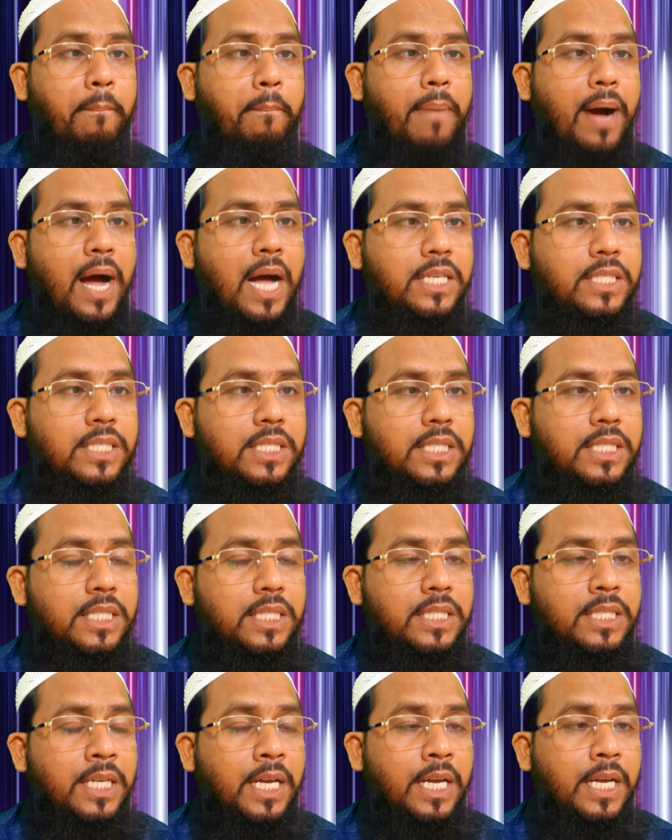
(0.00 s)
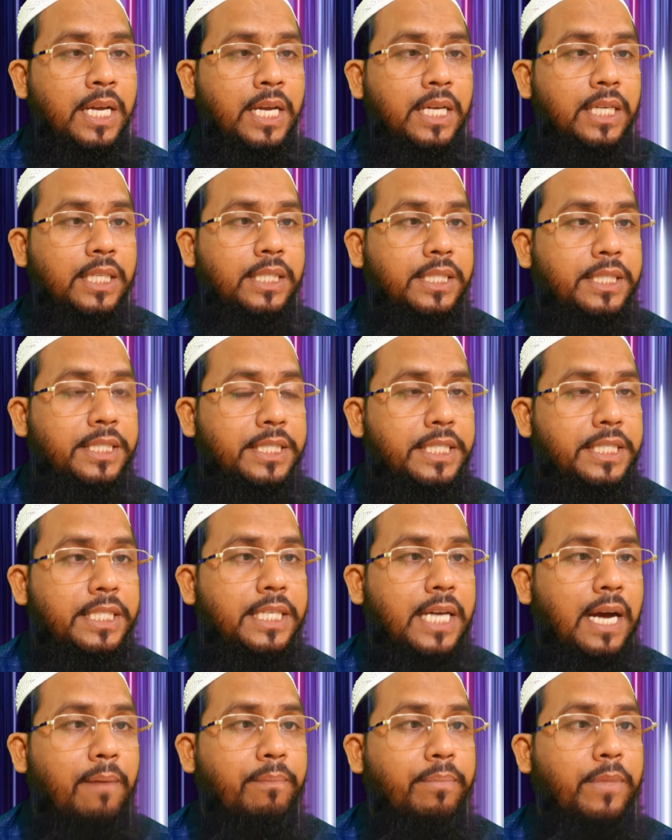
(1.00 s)
পাঁচটি
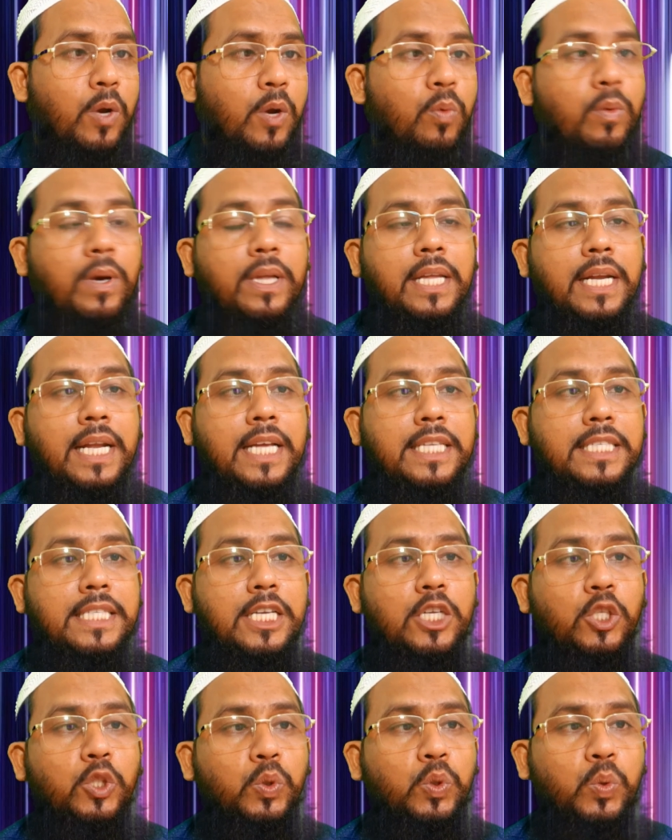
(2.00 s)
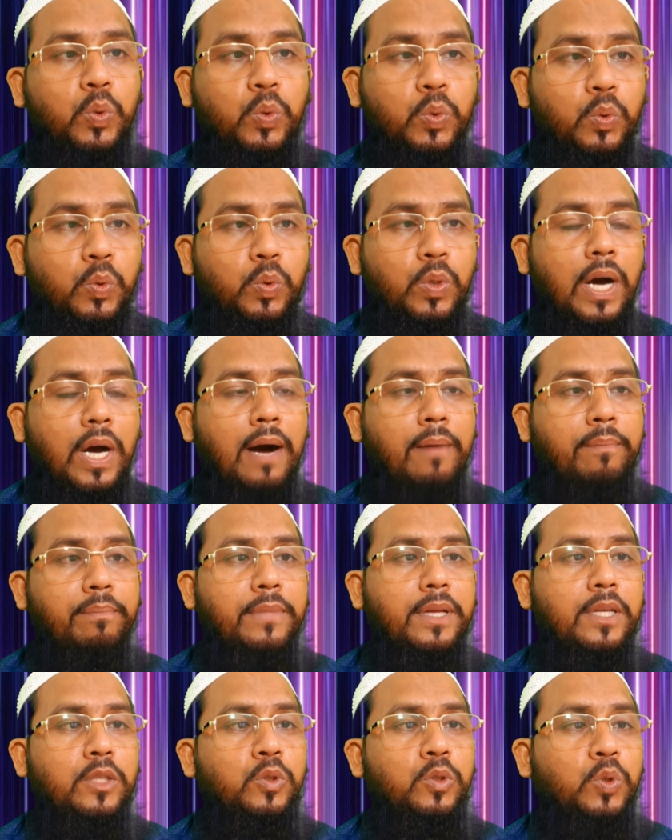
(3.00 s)
আপনার উপাদান আছে শুধু
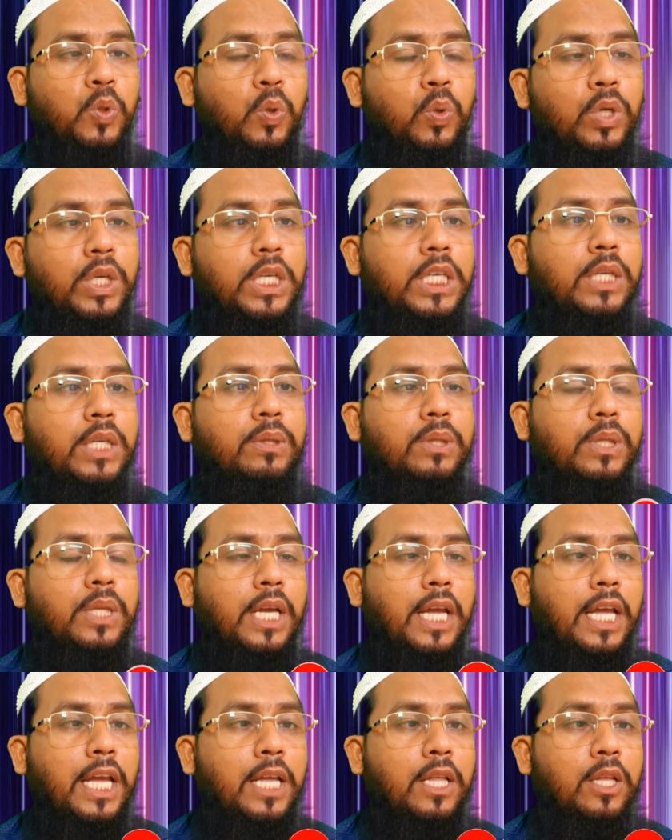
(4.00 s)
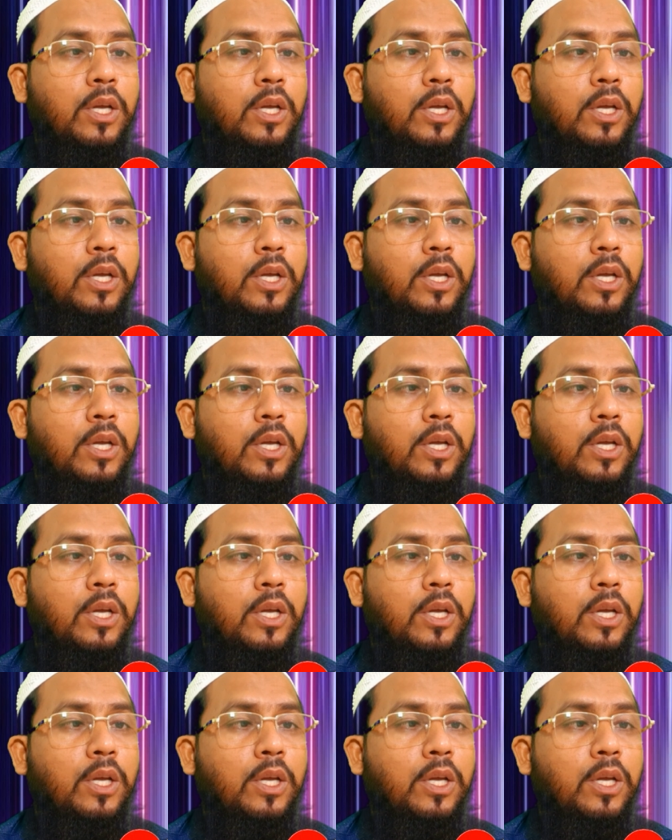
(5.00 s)
আপনার যৌনহীনতাকে